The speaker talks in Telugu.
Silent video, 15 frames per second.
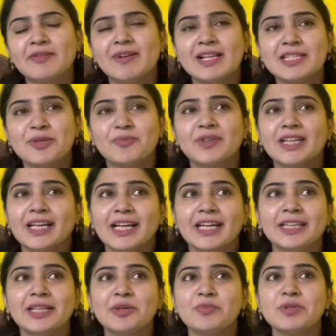వాళ్ళు చెప్తే నాకు
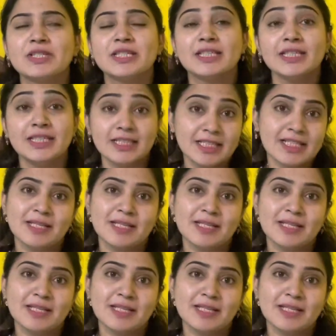అదే అనిపించింది ఇంత